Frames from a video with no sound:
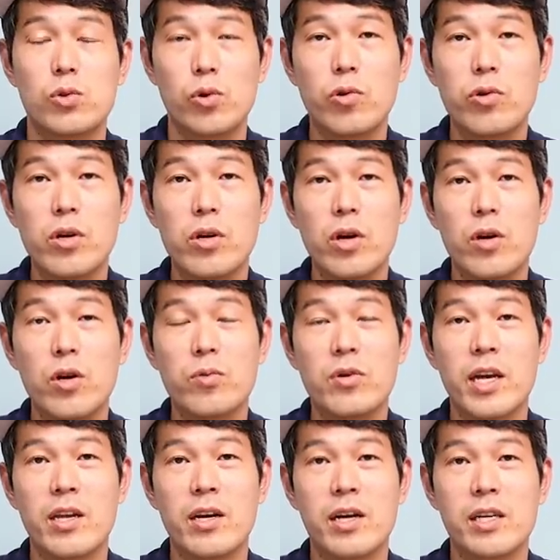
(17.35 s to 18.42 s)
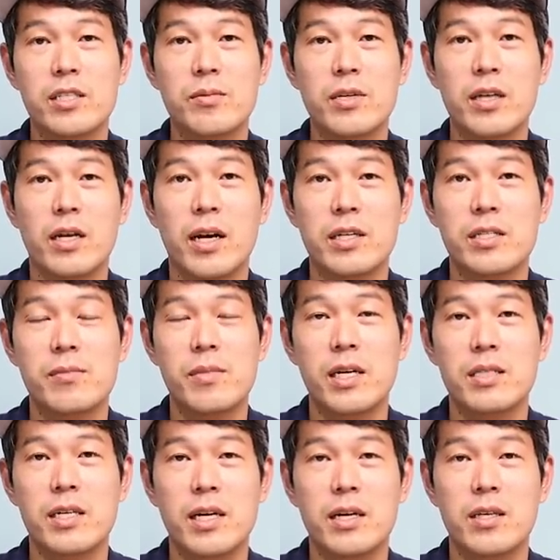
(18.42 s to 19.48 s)
졸끄러기 여러분 안녕하십니까
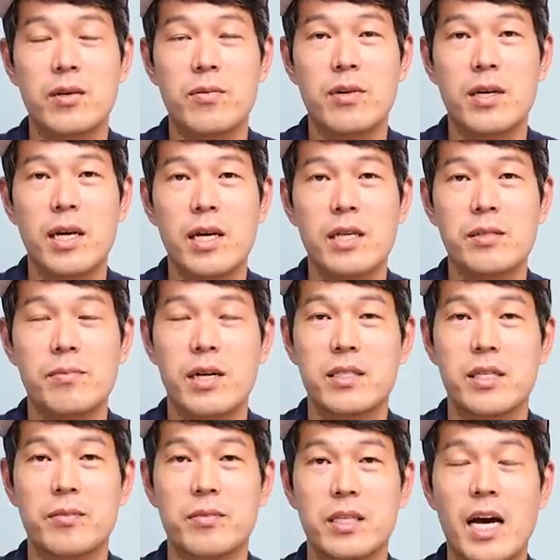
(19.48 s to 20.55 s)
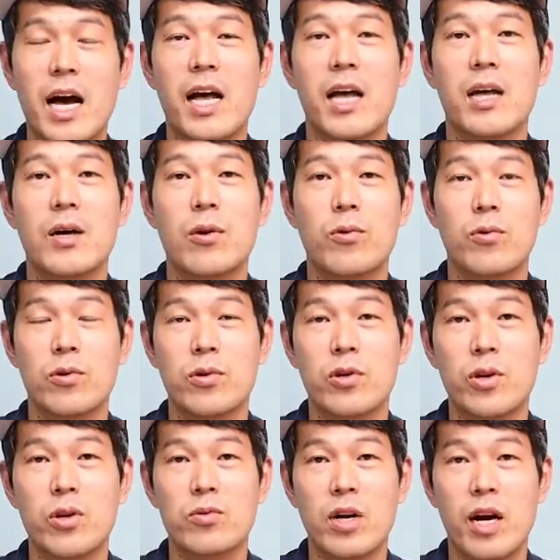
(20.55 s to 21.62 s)
신박사 TV의 신박사입니다.
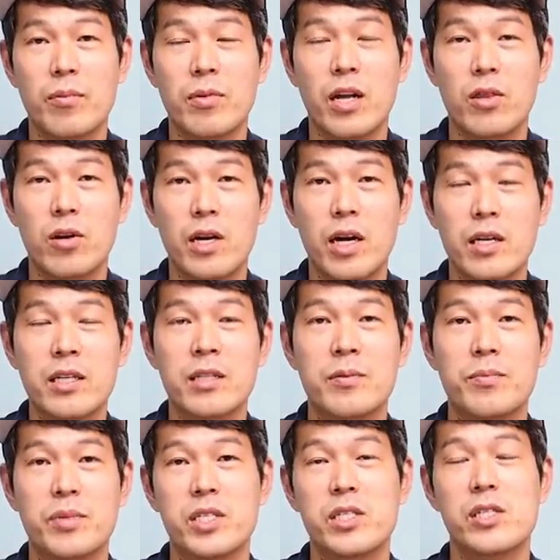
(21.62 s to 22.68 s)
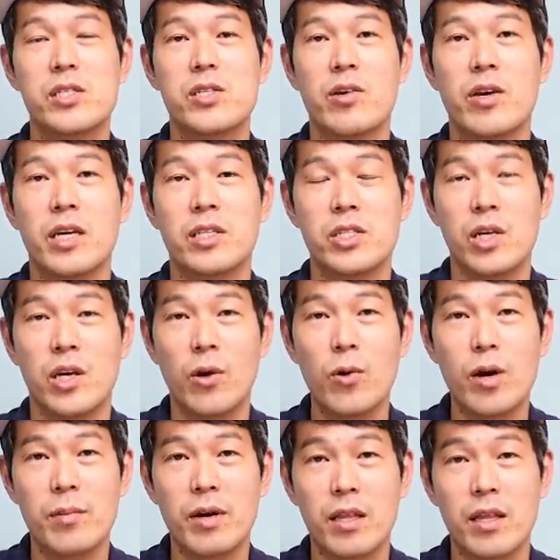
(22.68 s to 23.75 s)
오늘도 여러분과 함께 떠나는 비즈니스 여행
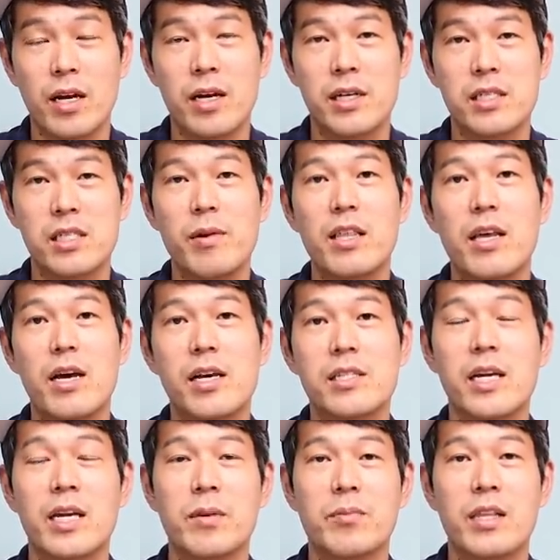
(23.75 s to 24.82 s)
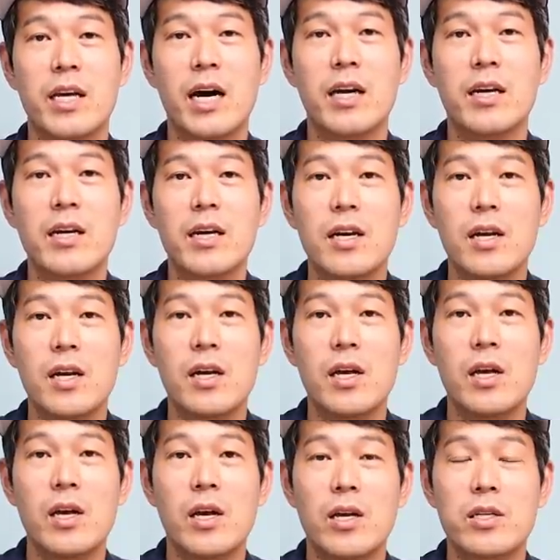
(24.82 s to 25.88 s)
CEO 아바타 시바타 시간입니다.
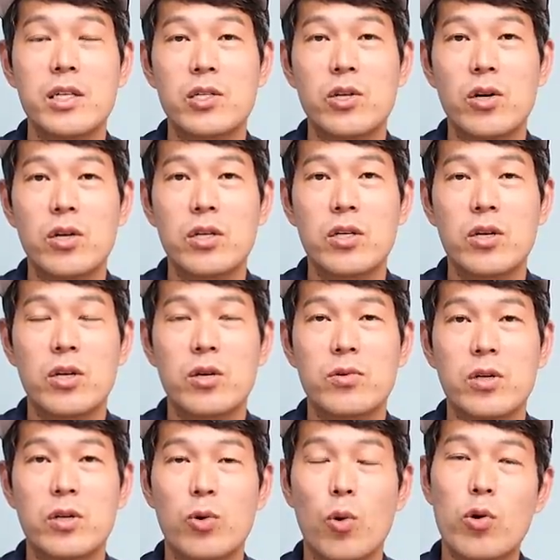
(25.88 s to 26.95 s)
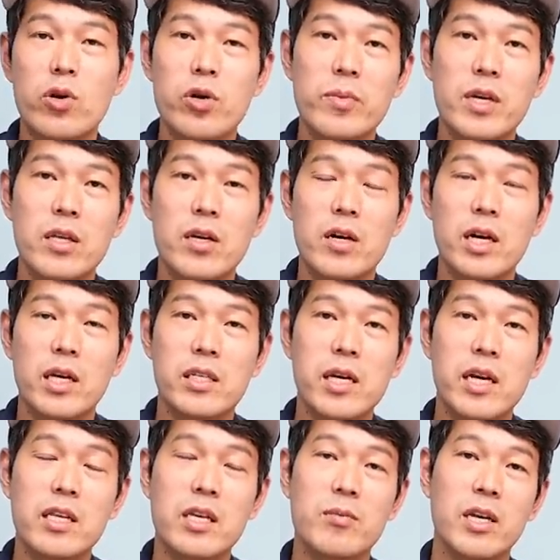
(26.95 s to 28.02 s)
이제 저는 여러분 그 로크미디어
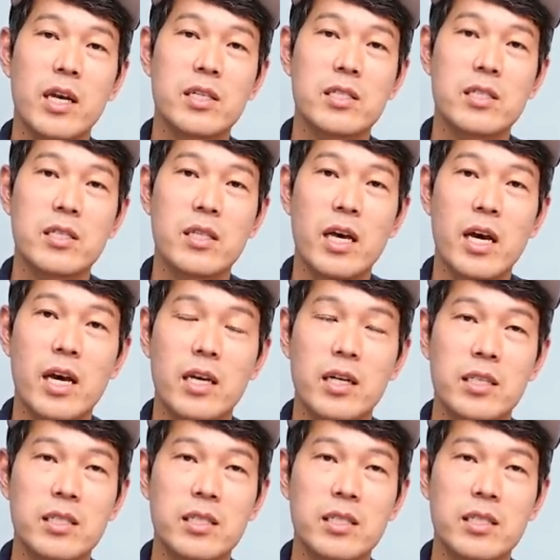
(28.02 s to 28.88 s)
이사님이 계시는데